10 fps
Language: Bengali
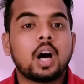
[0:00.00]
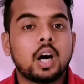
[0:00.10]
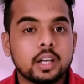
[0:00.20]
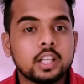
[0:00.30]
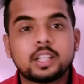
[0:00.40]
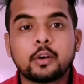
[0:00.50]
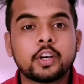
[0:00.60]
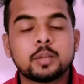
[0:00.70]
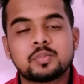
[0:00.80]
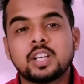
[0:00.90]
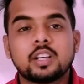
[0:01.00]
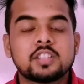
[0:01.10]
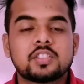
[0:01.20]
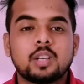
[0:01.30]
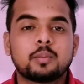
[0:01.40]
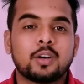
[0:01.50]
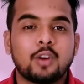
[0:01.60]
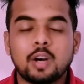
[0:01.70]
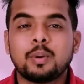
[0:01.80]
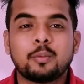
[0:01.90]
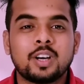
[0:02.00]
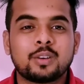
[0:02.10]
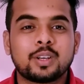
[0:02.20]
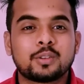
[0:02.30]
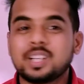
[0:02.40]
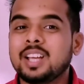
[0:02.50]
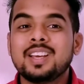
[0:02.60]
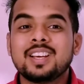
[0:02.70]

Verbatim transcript: আর ইন্টারগেটিভ সেন্টেন্সে আমরা নট ব্যবহার করি কোথায়